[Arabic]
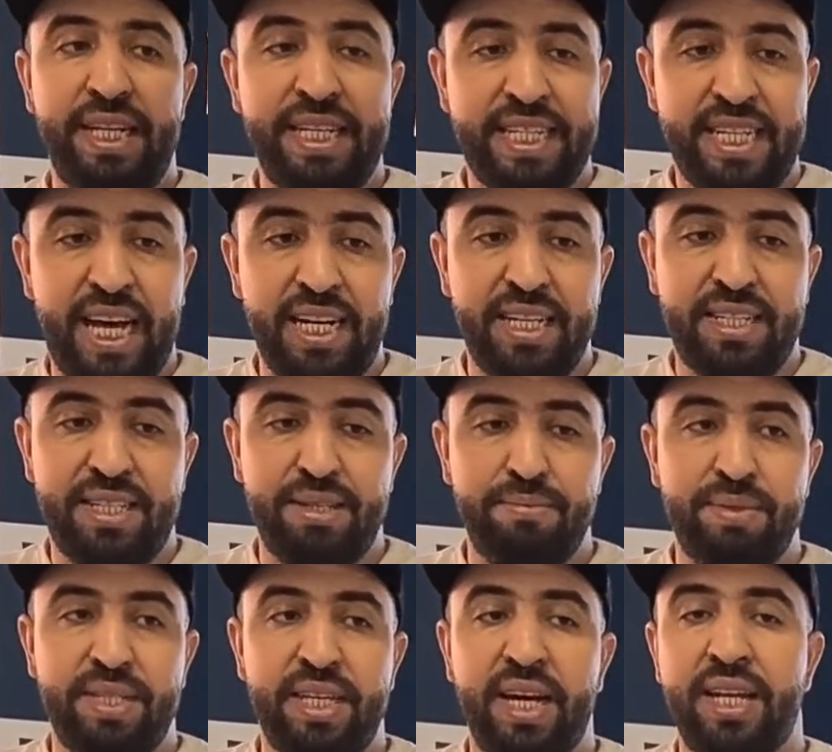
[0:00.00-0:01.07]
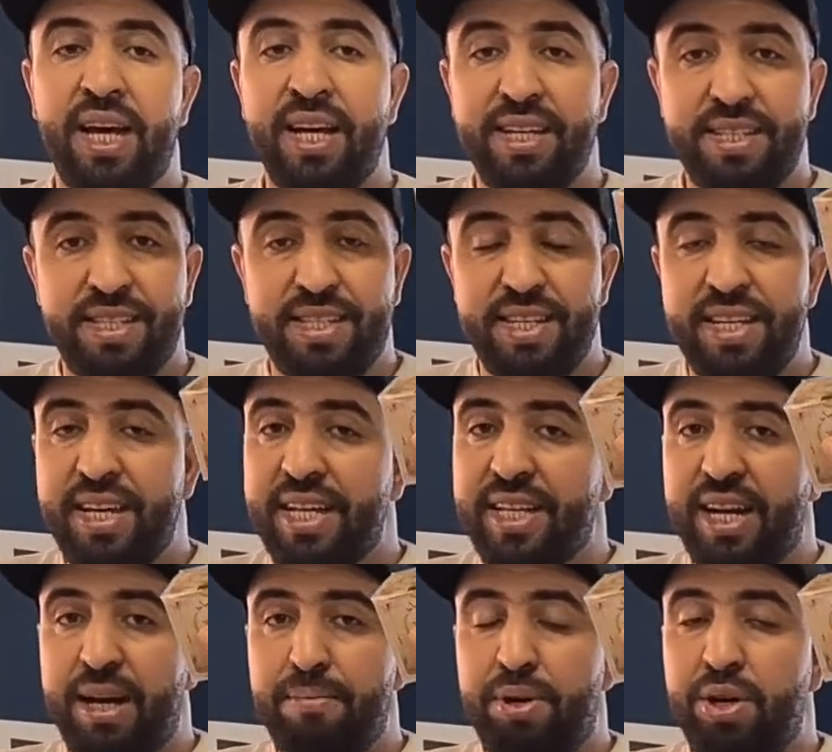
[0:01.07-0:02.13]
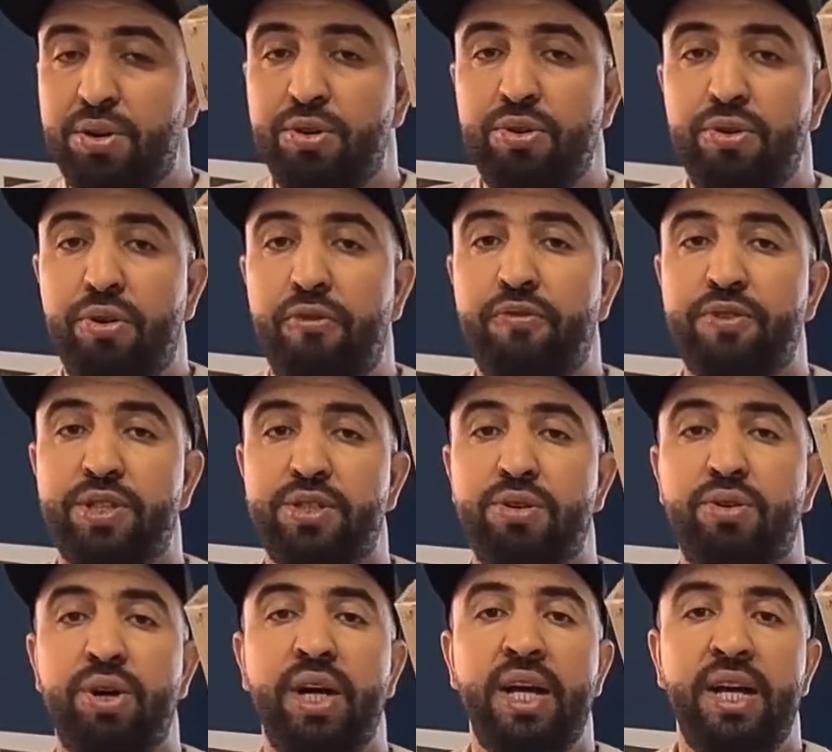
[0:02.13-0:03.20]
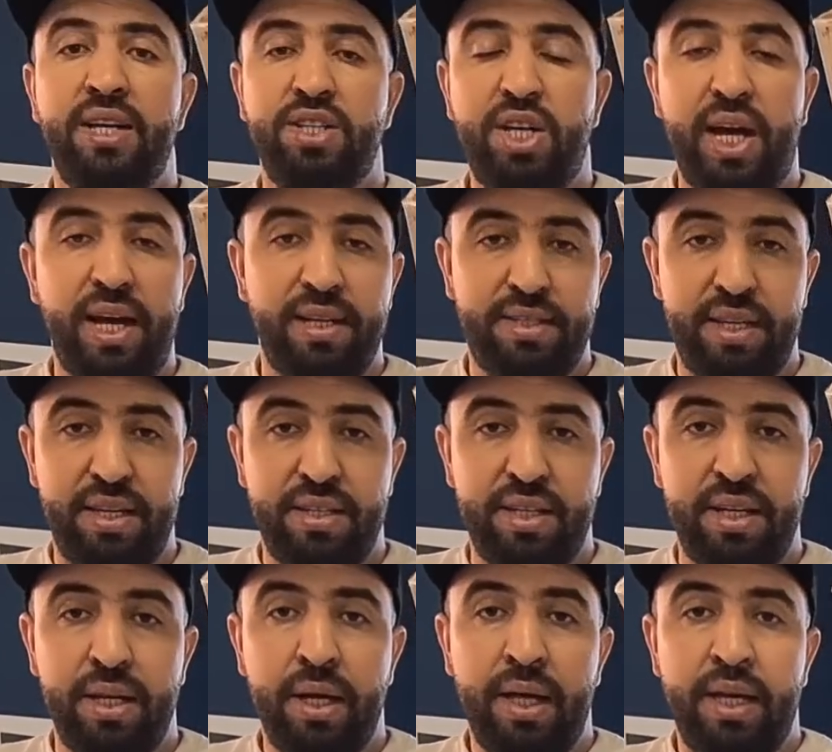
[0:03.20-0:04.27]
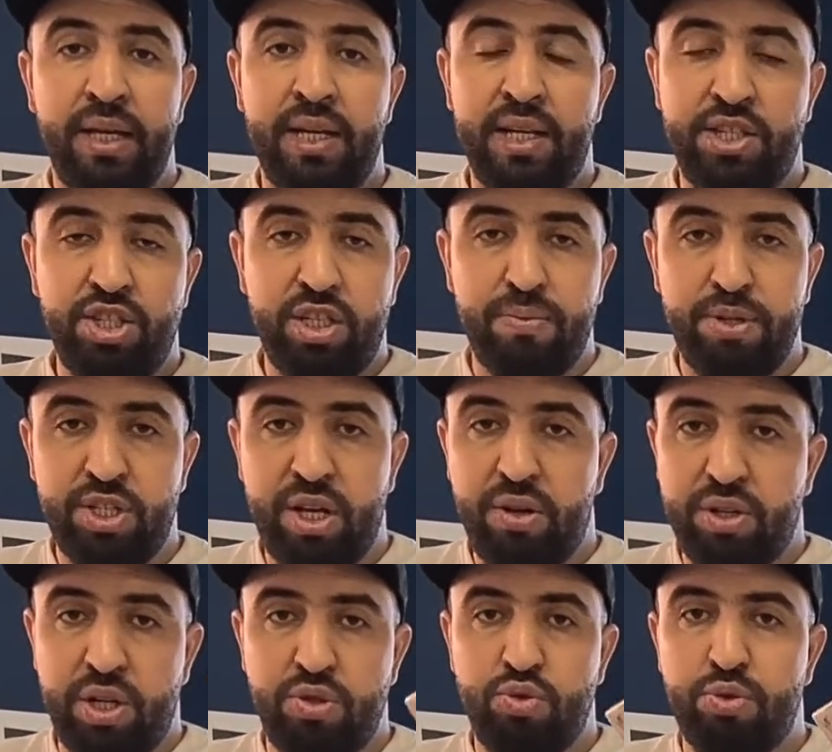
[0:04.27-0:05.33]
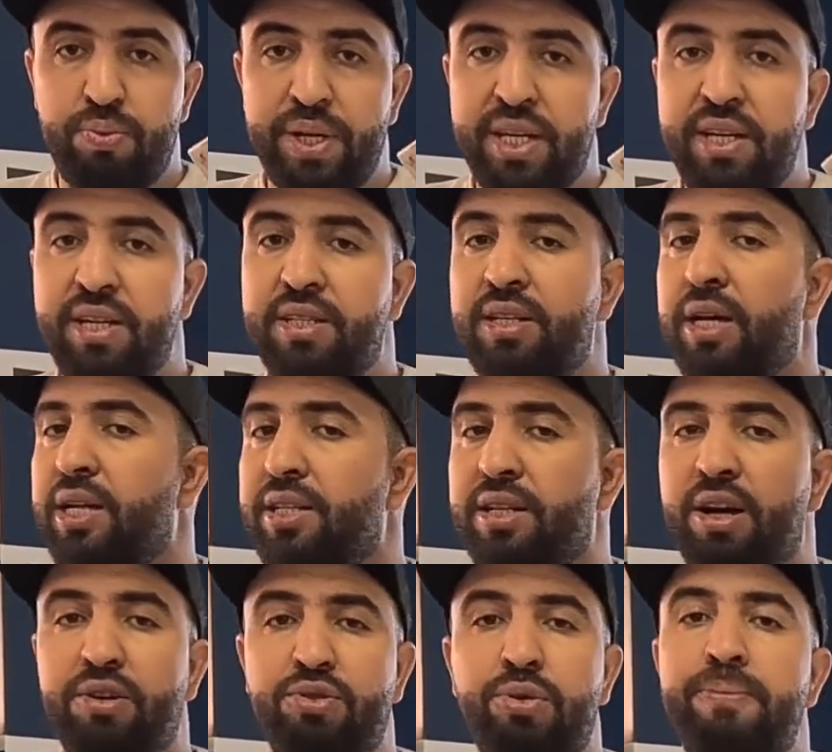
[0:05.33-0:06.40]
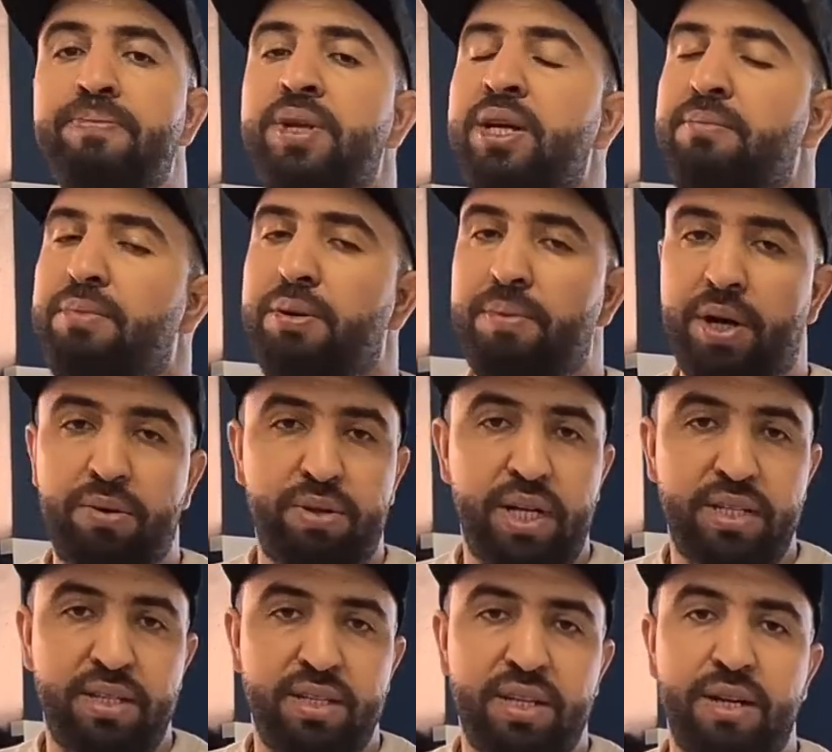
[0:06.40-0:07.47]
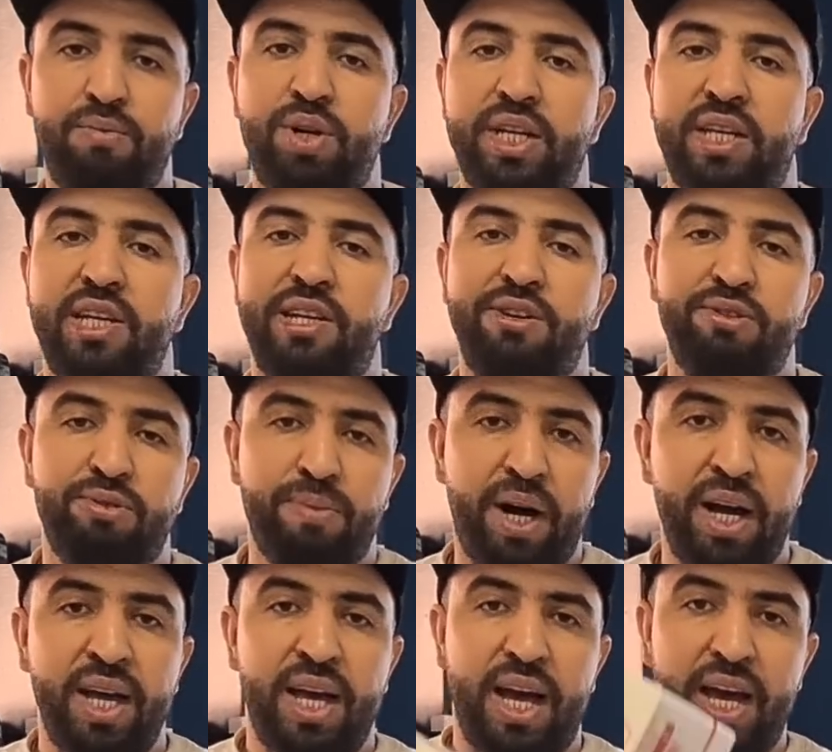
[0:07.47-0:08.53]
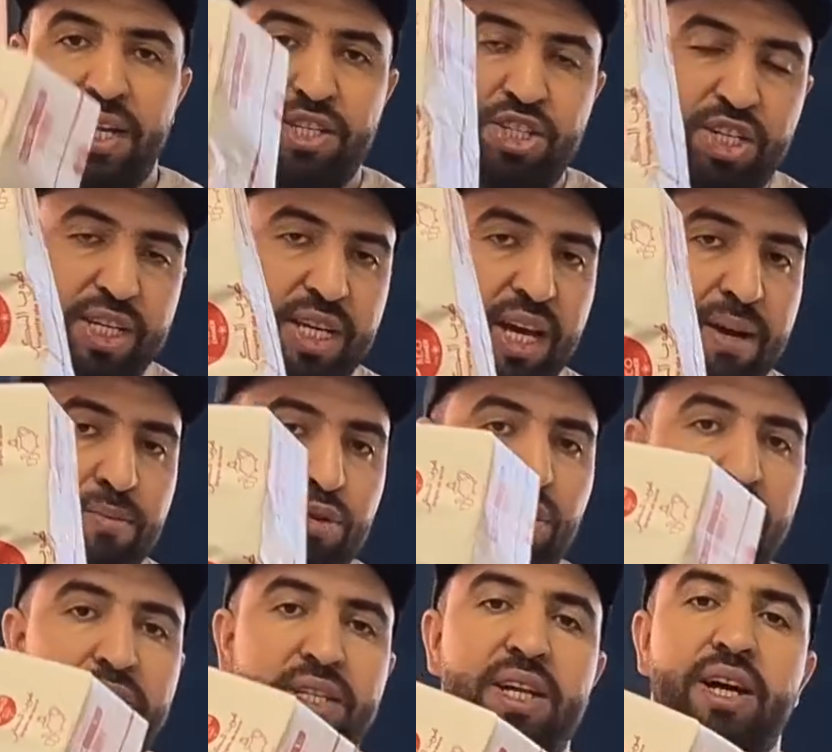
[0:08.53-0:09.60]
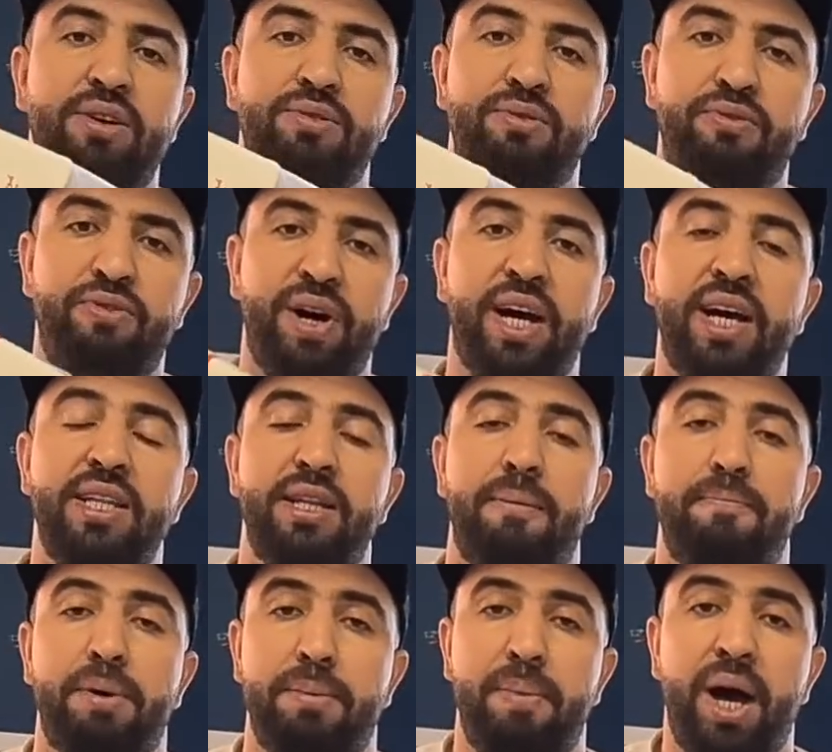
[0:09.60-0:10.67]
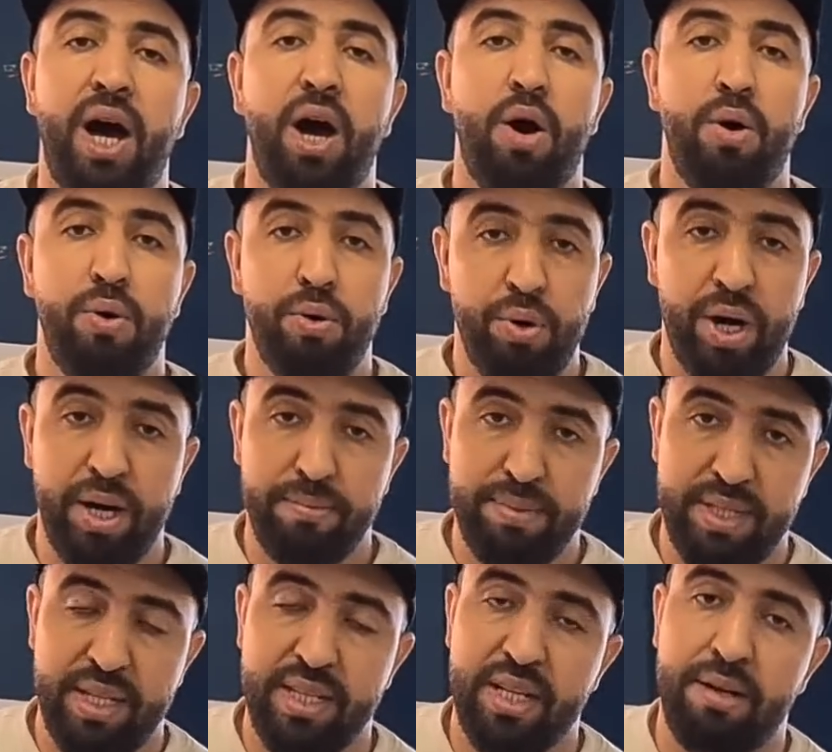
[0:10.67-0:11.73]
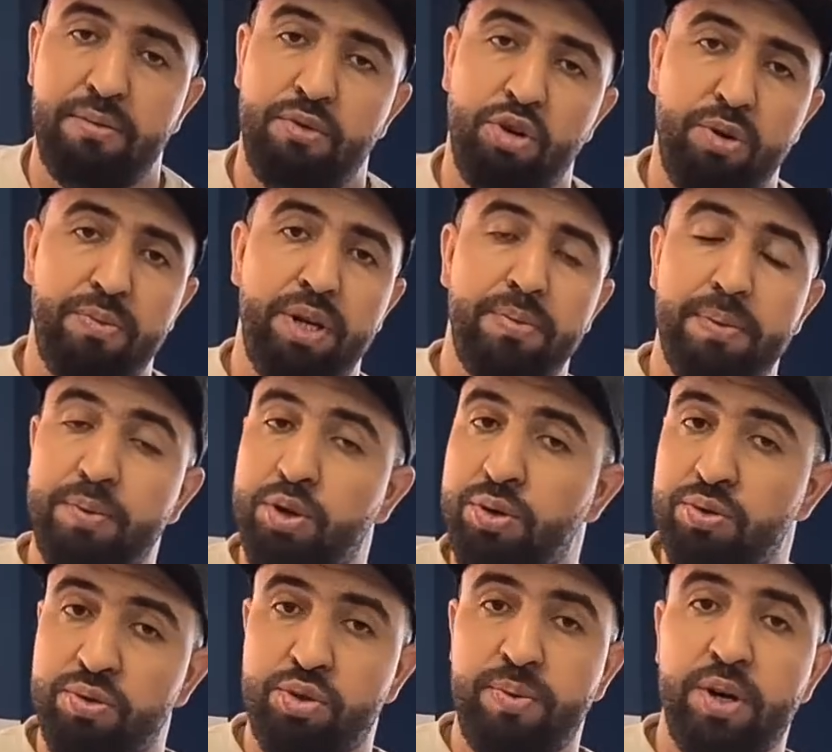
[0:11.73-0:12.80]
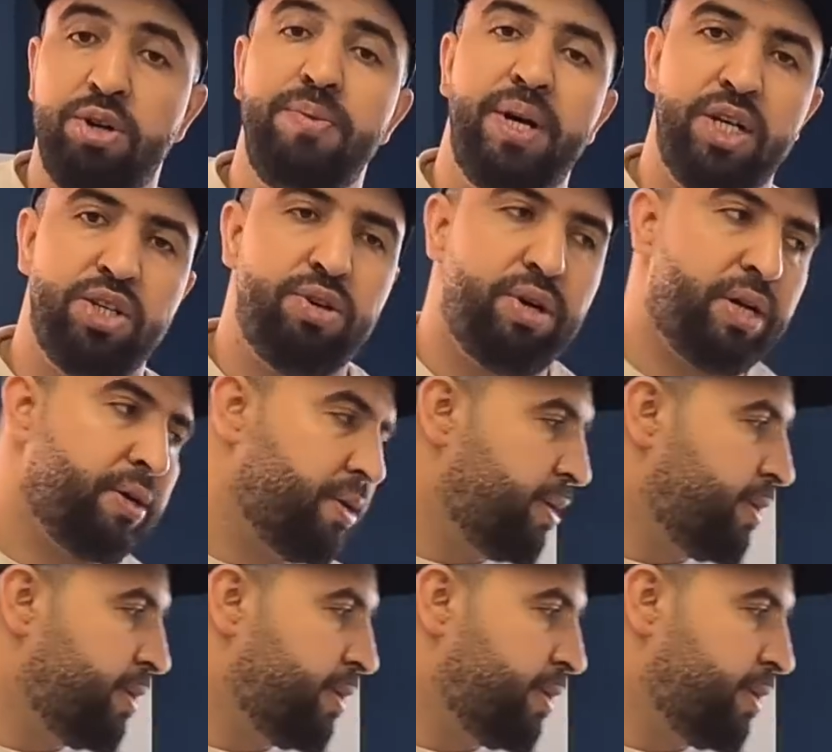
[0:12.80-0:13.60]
يعني كاليتي مزيانه الصياد راه معروف في السوق شحال تيدير الا جيتي باش تاخذ هاد جوج باكيات تاخذهم ب 34 درهم ولكن اليوم هذا الشيء كامل وغتاخذوا فقط ب 54 درهم ومرحبا بكم ندوزو معكم حاجه اخرى